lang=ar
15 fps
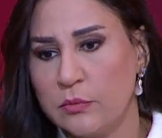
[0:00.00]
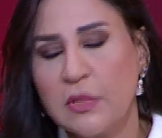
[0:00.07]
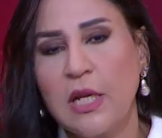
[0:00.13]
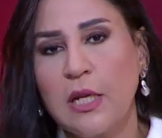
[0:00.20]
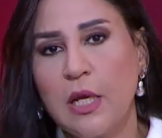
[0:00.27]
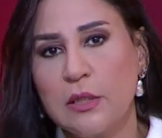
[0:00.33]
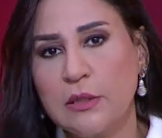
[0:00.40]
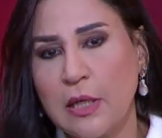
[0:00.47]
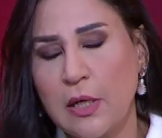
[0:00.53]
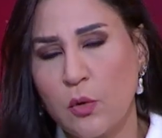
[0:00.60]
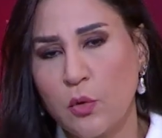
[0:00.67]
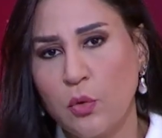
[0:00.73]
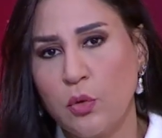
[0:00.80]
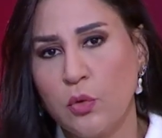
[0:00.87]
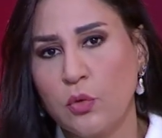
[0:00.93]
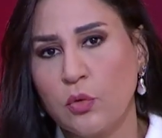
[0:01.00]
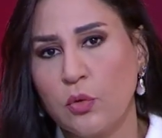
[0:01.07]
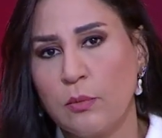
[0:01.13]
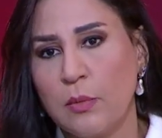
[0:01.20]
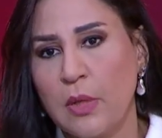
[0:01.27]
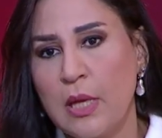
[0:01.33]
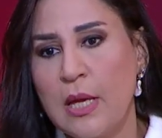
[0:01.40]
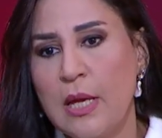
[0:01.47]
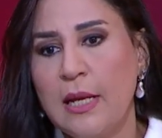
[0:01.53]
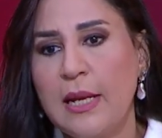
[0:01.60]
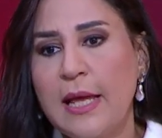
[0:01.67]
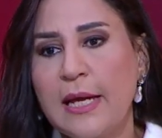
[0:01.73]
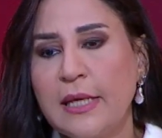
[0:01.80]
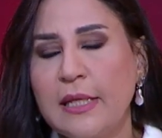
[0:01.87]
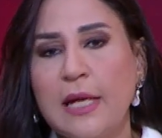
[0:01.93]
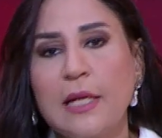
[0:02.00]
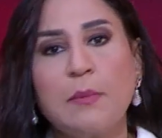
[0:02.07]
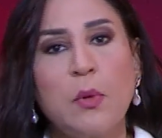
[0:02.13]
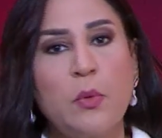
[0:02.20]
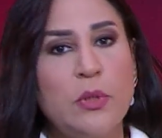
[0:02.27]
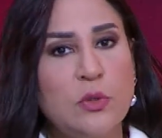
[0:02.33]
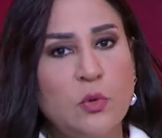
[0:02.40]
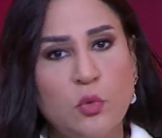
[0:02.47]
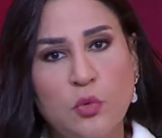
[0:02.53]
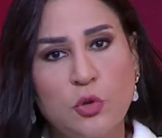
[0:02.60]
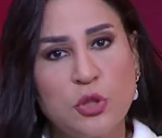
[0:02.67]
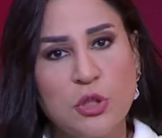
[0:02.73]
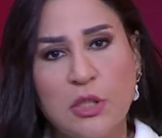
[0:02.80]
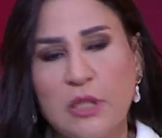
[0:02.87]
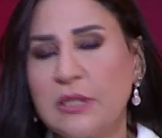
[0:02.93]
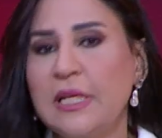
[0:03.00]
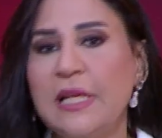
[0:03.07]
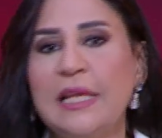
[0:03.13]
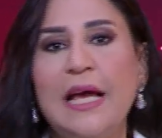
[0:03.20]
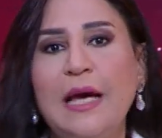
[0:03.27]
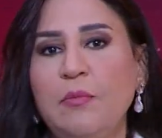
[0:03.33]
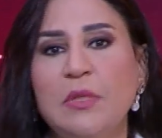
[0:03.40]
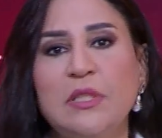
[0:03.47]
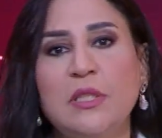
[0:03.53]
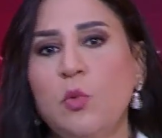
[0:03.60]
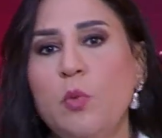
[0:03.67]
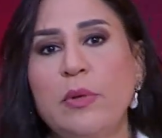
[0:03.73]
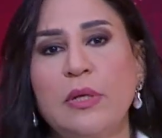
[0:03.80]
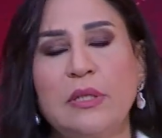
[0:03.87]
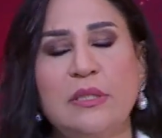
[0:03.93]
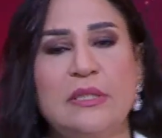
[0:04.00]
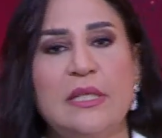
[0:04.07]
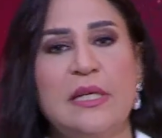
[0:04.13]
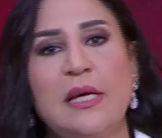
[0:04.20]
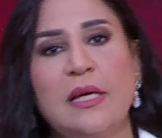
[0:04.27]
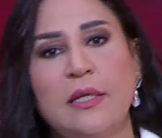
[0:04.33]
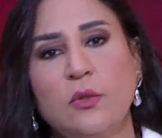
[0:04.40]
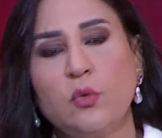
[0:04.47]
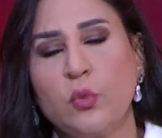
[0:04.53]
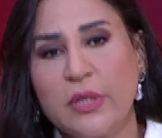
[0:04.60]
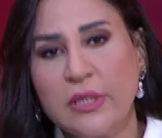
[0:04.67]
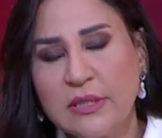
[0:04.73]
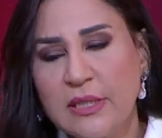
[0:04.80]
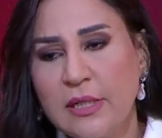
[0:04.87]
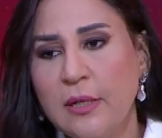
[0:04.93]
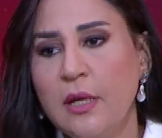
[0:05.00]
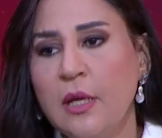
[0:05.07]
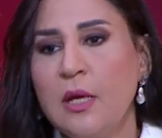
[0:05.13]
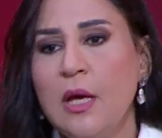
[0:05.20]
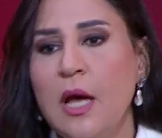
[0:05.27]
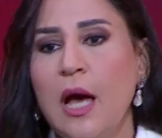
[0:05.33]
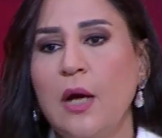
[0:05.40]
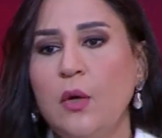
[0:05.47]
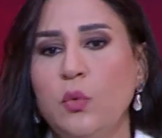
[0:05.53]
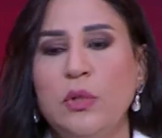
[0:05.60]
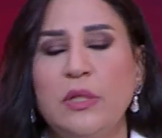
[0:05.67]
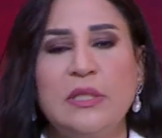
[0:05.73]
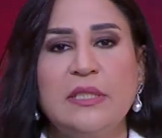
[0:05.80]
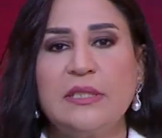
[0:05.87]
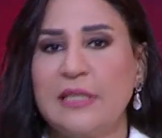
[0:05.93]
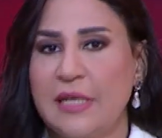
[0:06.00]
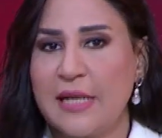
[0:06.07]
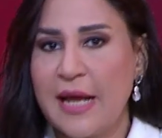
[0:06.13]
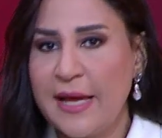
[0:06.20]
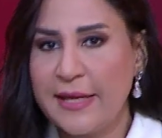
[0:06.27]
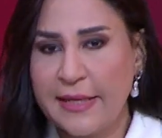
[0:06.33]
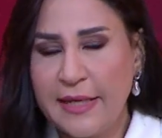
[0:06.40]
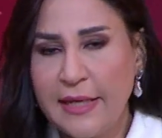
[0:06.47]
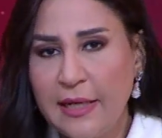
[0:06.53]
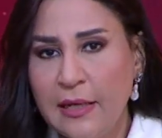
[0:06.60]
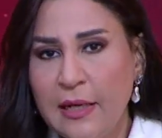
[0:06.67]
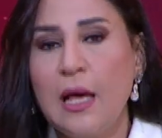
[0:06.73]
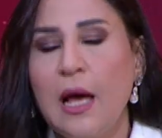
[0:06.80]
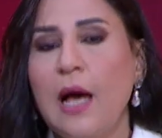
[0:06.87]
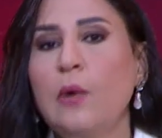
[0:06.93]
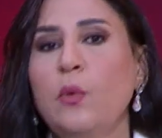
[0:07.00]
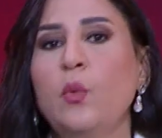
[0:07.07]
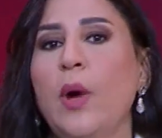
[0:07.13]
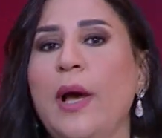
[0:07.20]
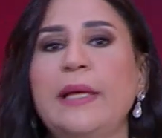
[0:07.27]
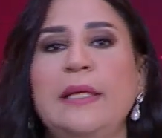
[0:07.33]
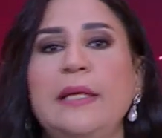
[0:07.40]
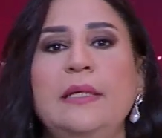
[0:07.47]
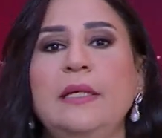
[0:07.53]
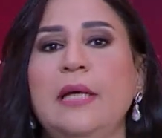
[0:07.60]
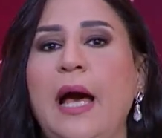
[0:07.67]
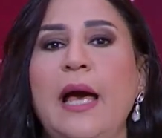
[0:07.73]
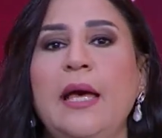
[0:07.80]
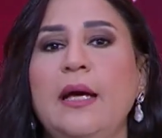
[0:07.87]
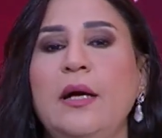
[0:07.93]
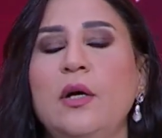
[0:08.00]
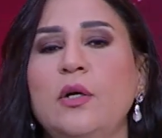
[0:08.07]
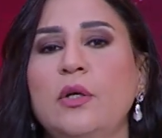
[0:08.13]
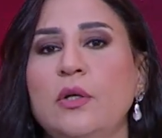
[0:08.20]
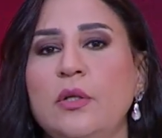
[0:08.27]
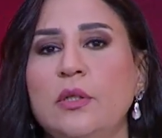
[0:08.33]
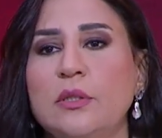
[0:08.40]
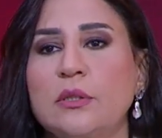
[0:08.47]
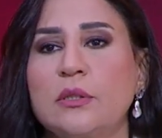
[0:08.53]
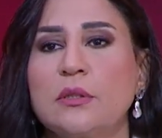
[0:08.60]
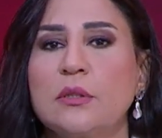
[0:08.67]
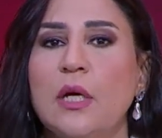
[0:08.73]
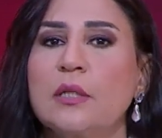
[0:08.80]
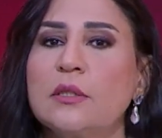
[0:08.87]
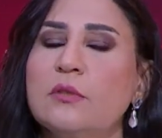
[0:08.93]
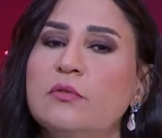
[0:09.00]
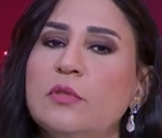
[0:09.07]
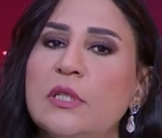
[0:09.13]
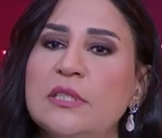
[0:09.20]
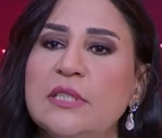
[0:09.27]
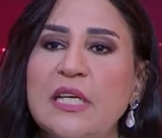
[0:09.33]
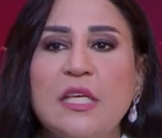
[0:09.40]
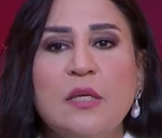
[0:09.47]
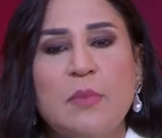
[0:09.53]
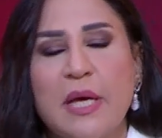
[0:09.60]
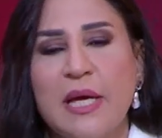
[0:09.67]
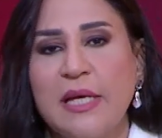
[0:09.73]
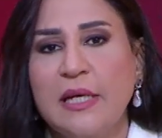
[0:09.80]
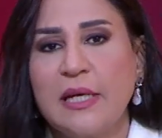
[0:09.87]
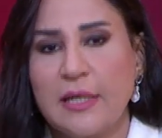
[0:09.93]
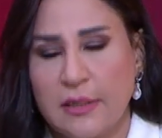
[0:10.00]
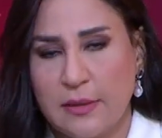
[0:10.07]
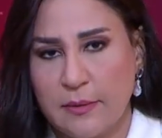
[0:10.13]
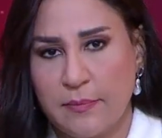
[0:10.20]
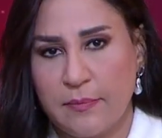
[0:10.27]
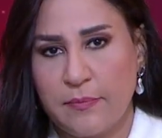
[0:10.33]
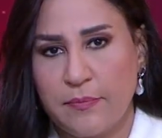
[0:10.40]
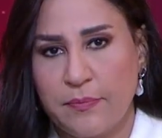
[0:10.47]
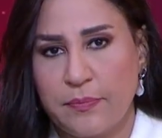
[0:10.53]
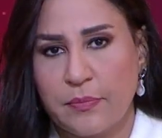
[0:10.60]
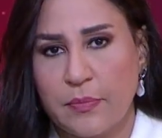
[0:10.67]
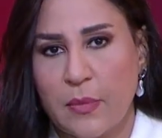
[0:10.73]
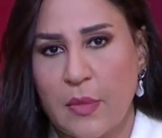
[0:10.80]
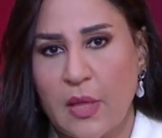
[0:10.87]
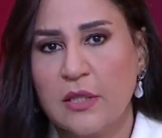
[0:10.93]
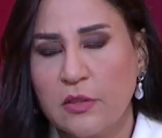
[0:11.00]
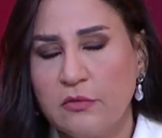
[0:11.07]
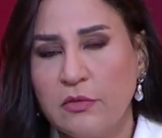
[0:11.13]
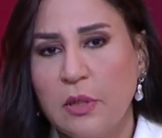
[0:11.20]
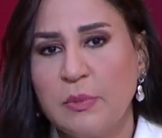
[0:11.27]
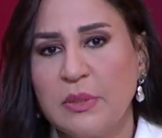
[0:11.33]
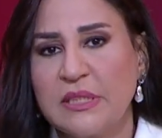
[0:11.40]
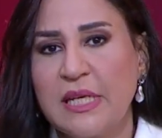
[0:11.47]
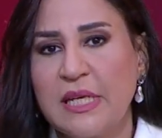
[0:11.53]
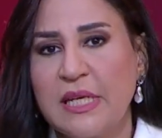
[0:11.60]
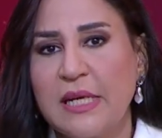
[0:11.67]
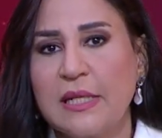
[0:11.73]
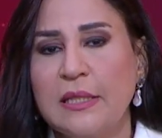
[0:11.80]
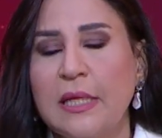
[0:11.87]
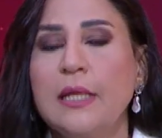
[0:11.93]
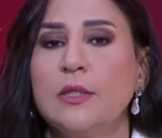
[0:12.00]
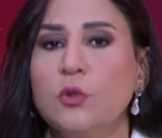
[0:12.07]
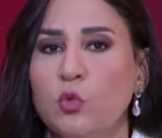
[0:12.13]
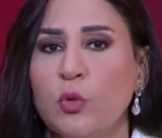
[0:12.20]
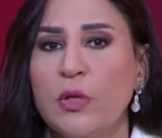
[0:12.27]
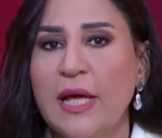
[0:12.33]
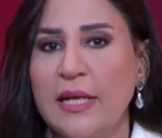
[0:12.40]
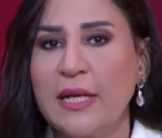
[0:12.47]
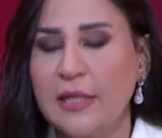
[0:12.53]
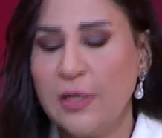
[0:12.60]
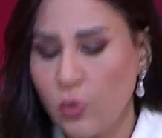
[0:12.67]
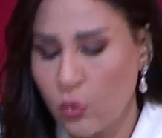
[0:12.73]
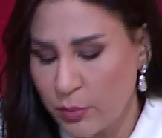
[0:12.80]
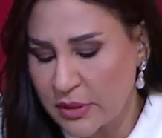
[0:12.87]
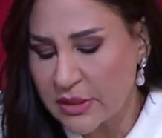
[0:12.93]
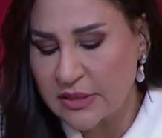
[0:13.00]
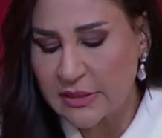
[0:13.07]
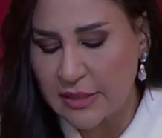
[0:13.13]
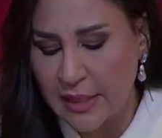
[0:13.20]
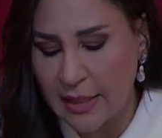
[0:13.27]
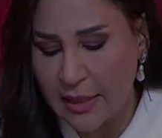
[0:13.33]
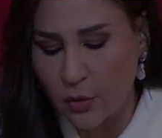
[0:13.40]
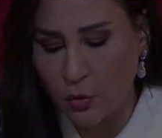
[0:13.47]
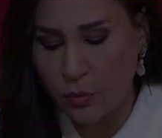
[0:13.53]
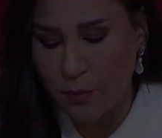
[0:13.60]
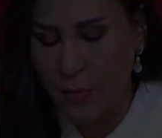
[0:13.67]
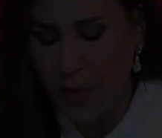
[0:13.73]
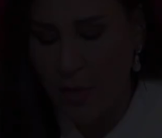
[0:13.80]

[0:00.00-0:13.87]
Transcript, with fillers: ده اللي اقدر اقوله لكم لكن انا ما وعدكوش ان اللحمه دي ممكن سعرها انه ينزل او ان سعرها يقل او اي حاجه خالص هتفضل زي ما هي كده هتفضل بالسعر ده انتوا اللي قللوا من استهلاككم